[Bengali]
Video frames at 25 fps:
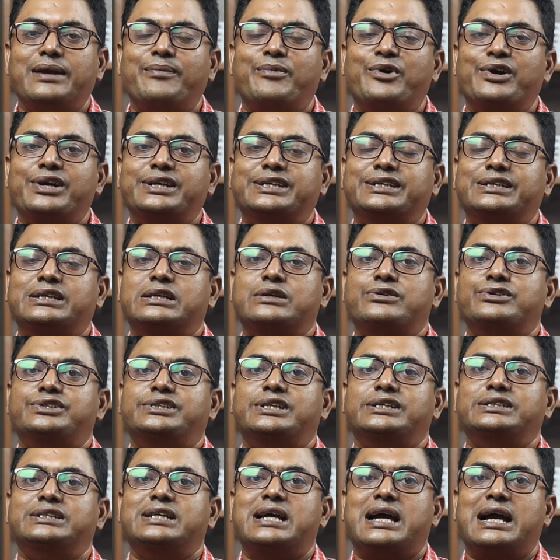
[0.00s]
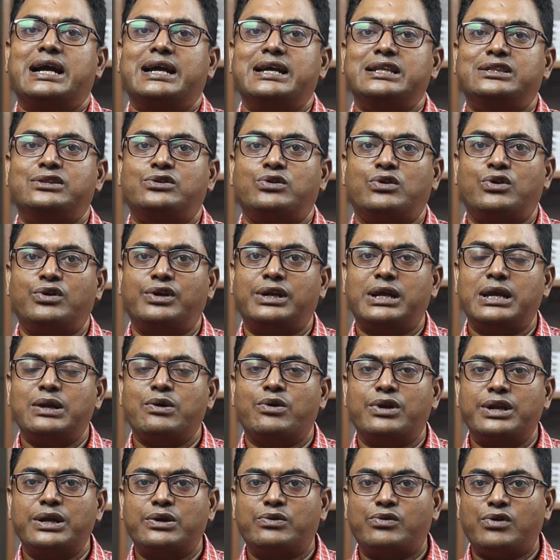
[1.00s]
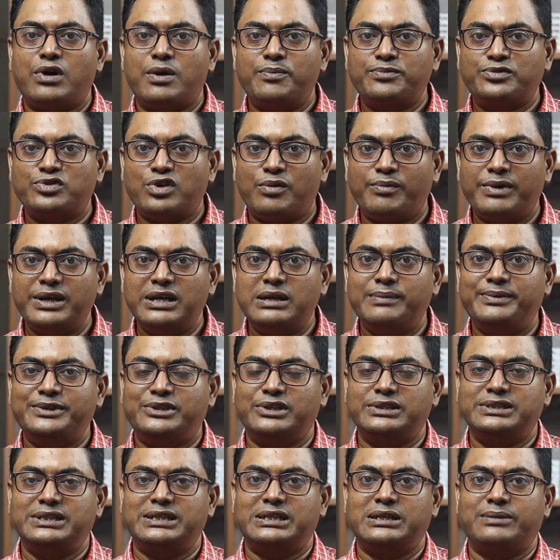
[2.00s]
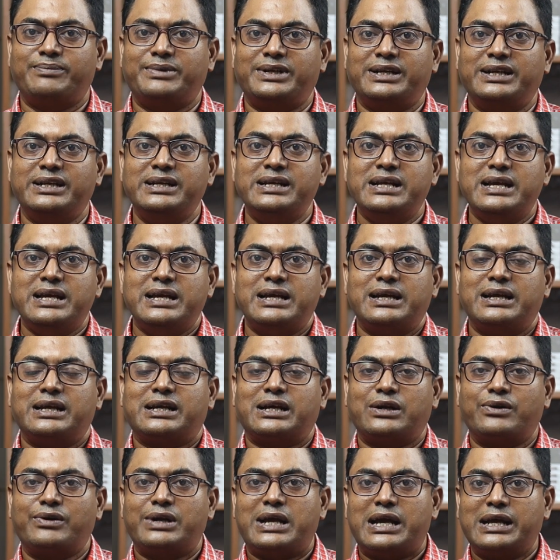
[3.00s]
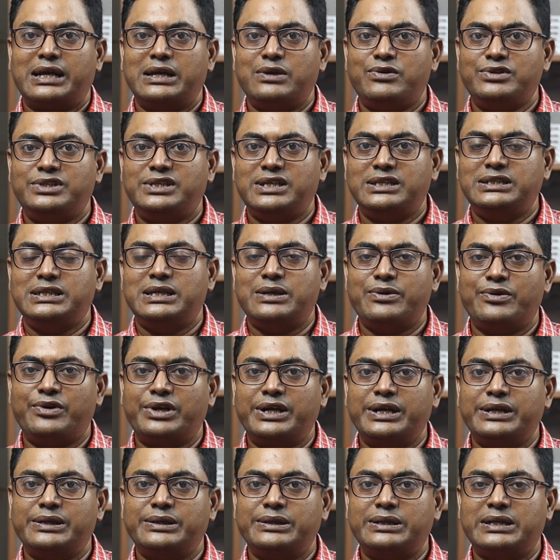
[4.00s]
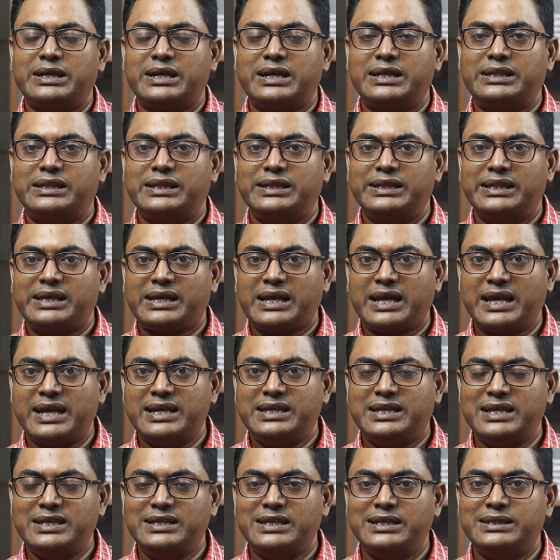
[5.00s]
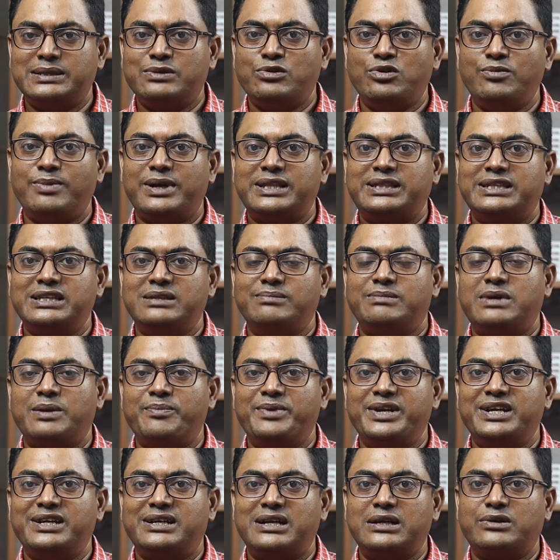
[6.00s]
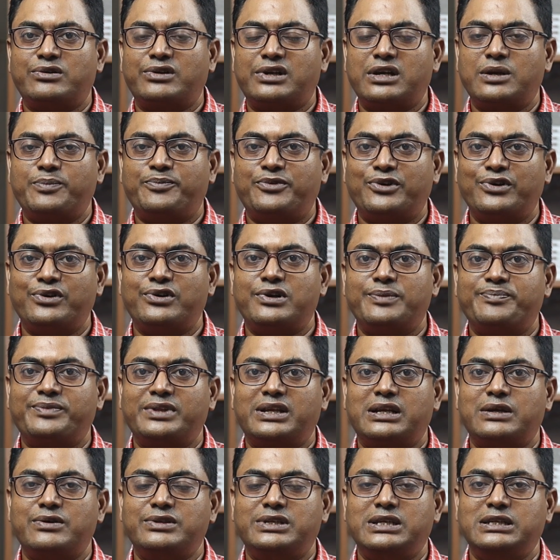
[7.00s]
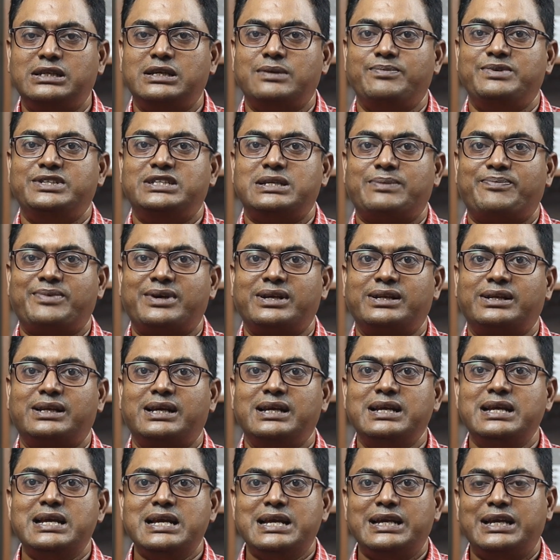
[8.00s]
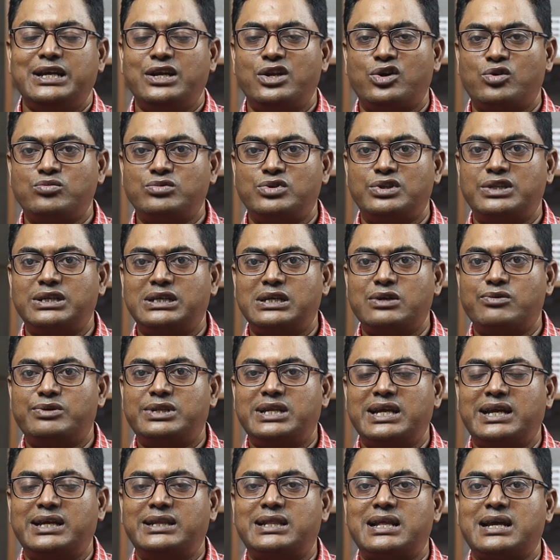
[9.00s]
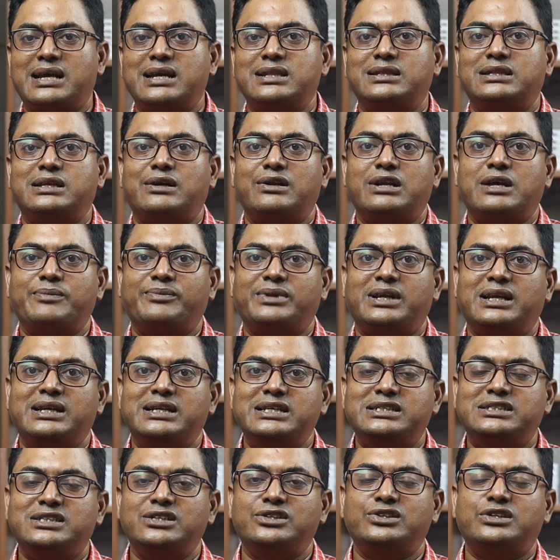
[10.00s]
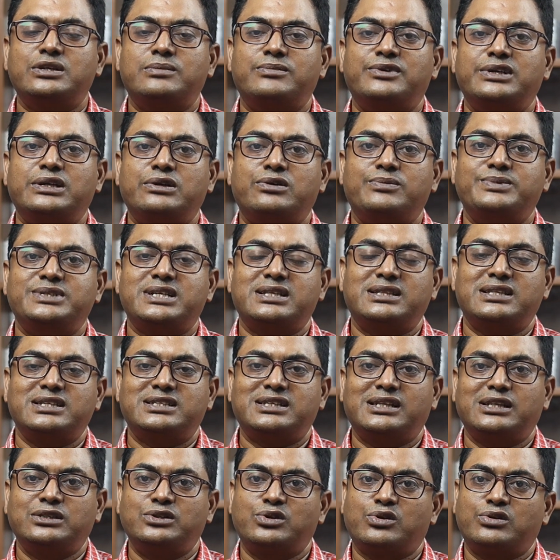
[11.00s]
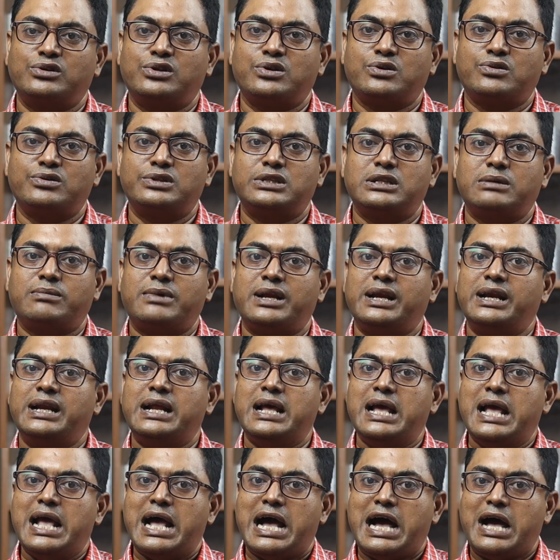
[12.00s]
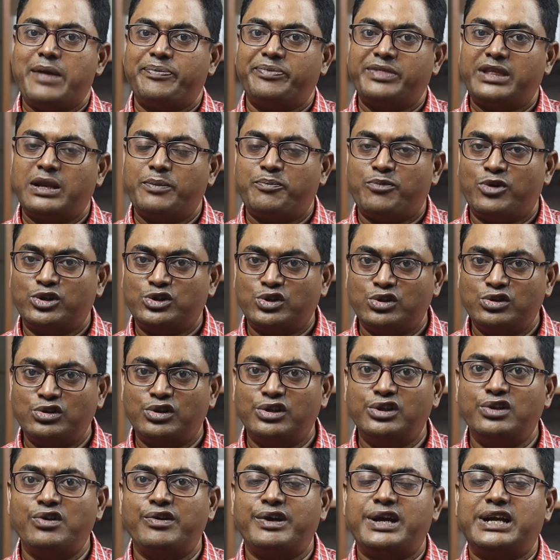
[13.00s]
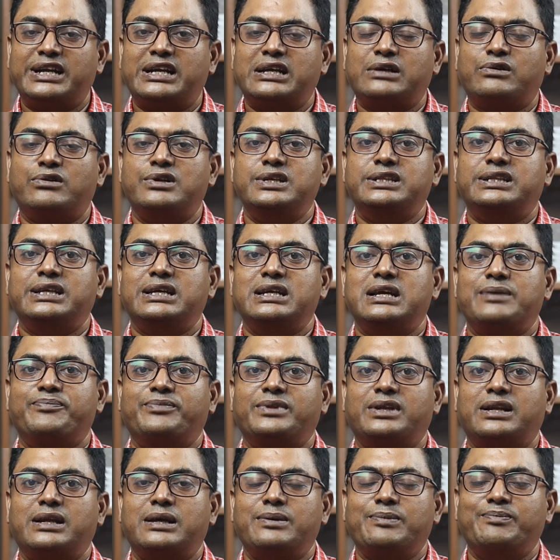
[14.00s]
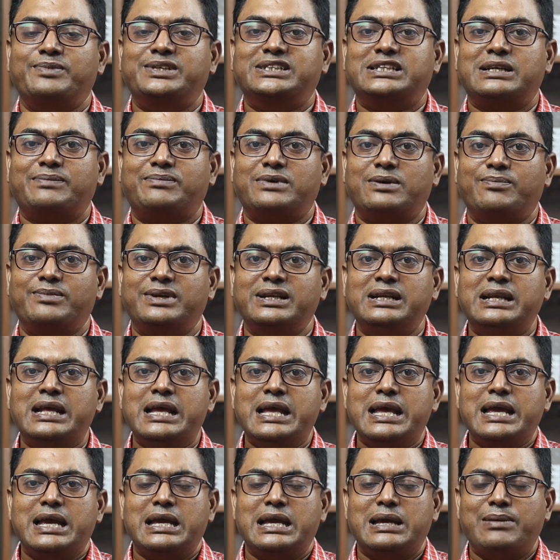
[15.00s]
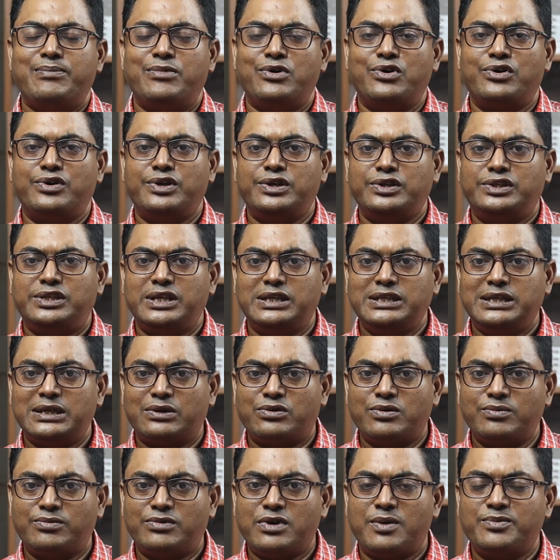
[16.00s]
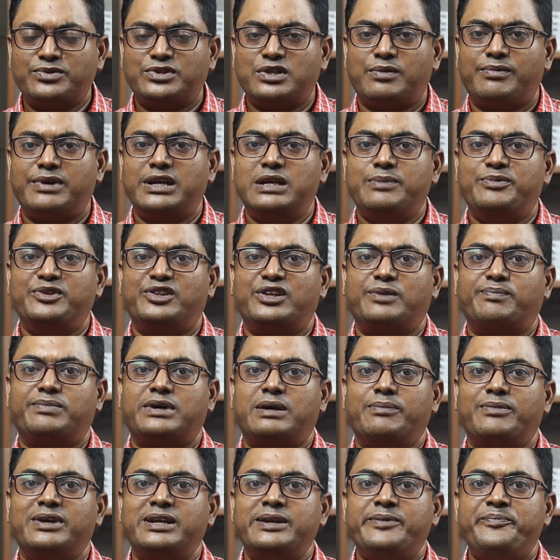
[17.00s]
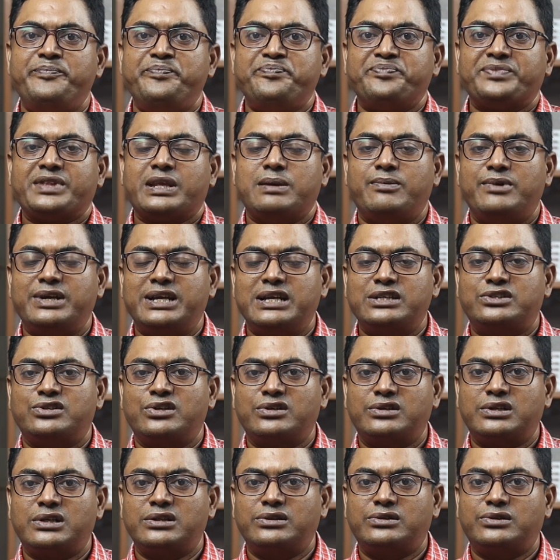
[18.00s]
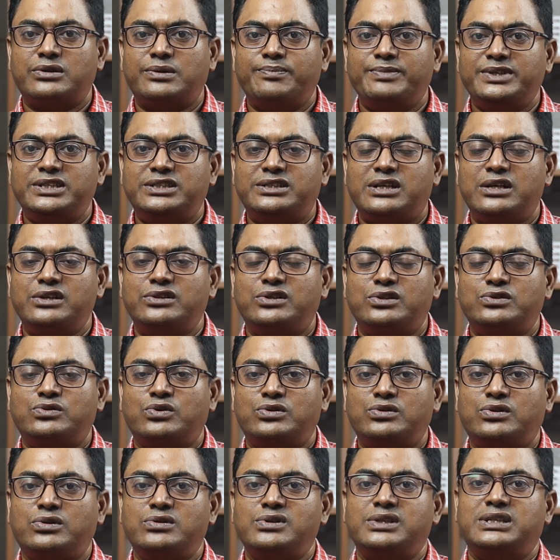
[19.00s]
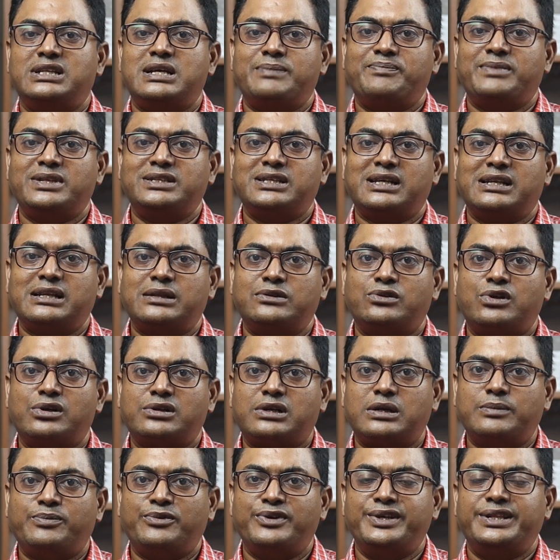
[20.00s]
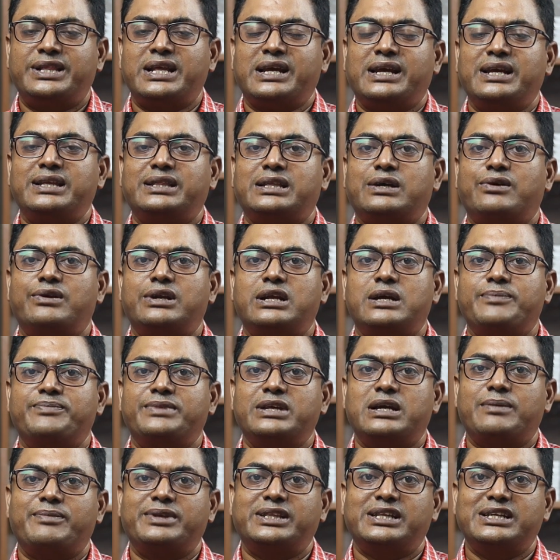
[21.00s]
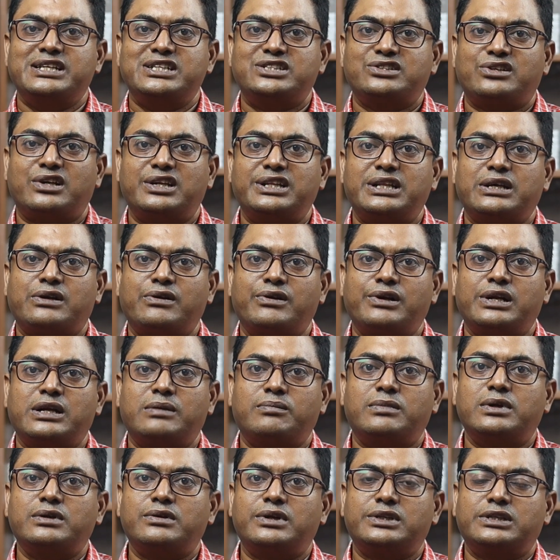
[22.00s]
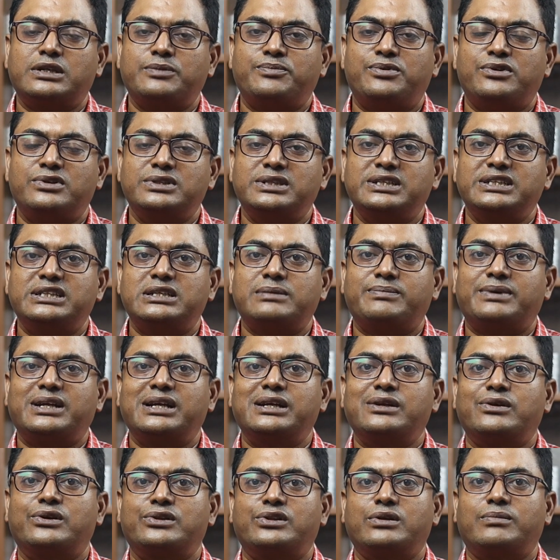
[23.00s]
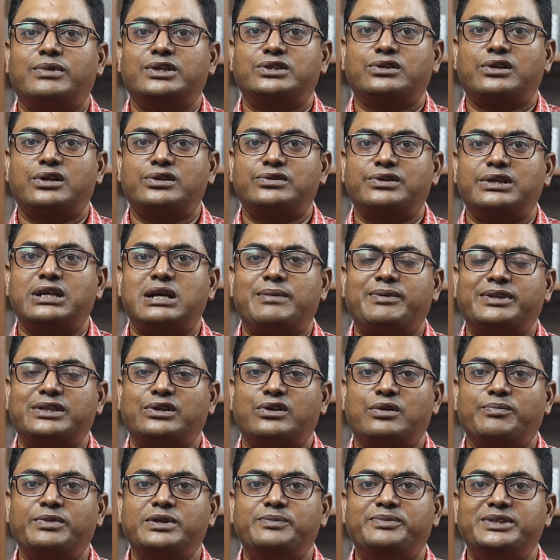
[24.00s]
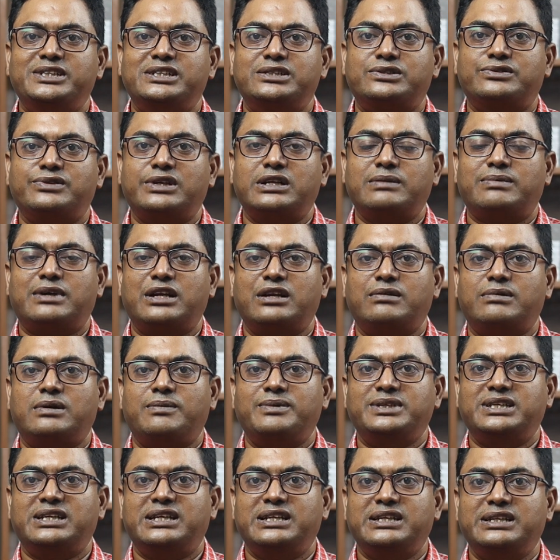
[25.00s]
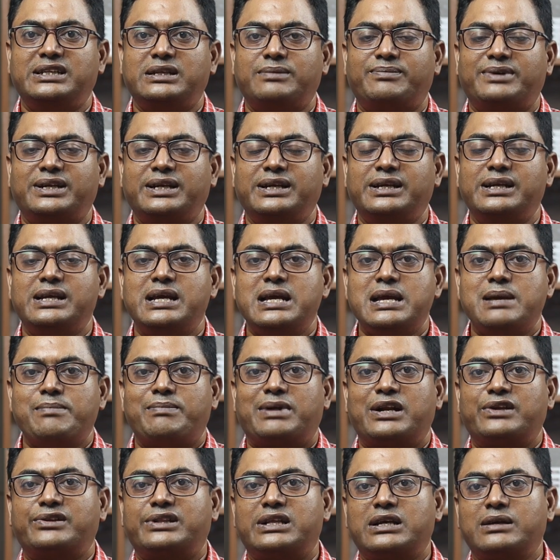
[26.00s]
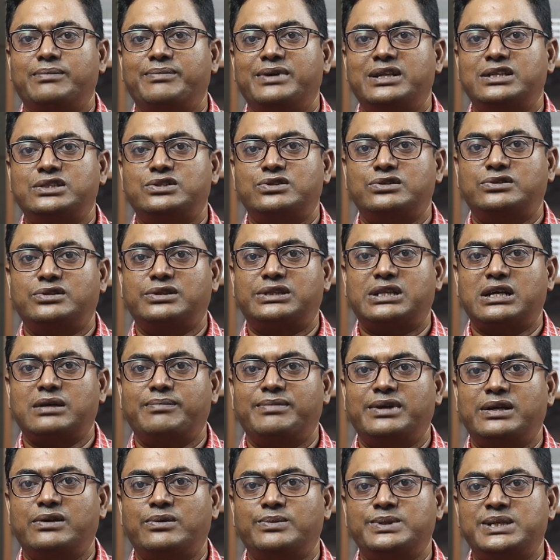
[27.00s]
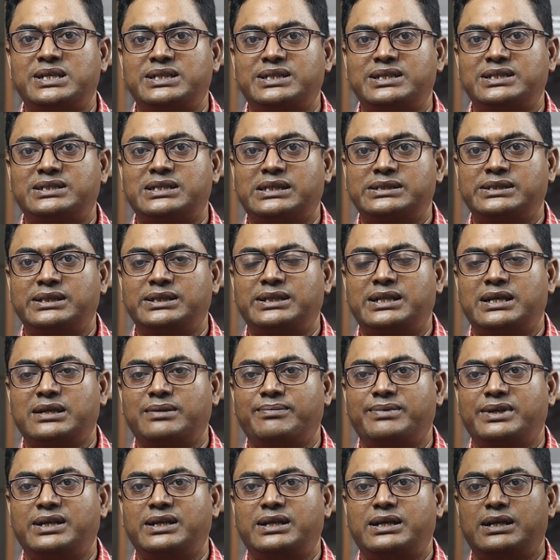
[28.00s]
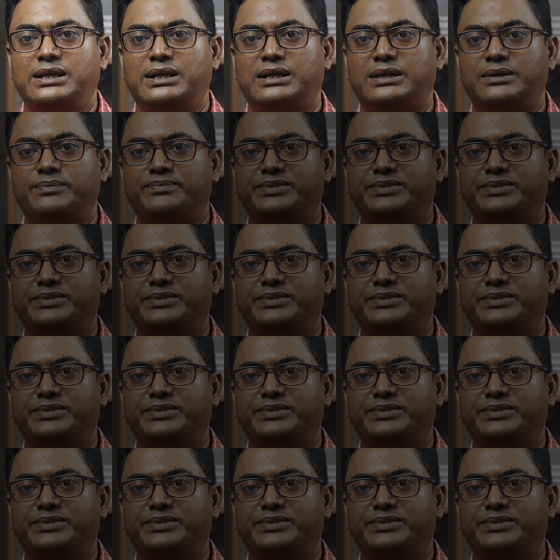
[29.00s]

এবং সেটা হচ্ছে যে আগের তুলনায় অনেক কম সময়ের ভিতর যেতে পারেন কারণ আগে হচ্ছে যে অনেক জায়গাতে দেখা গেছে যে দুই বা তিনবার মেডিকেল করার পরও আপনারা হচ্ছে যে ভিসা পান নাই এরকম যদি কেউ থেকে থাকেন তাহলে আপনারা নিশ্চিন্ত মনে অভিযাতের সাথে যোগাযোগ করতে পারেন আপনার পছন্দনীয় ক্যাটাগরিতেই আপনারা ভিসা পাবেন এবং হচ্ছে যে খুব কম সময়ের ভিতর পাবেন এবং এ সংক্রান্ত বিস্তারিত তথ্য যদি আপনার জানার দরকার পড়ে থাকে তাহলে আপনি আমাদের স্কলার দেখানোর নাম্বারগুলোতে ফোন দিতে পারেন অথবা সরাসরি আমাদের অফিস ভিজিট করে ভালোভাবে জেনে নিতে পারেন ভালো থাকবেন সুস্থ থাকবেন অভিযাত্রীর সাথেই থাকবেন আল্লাহ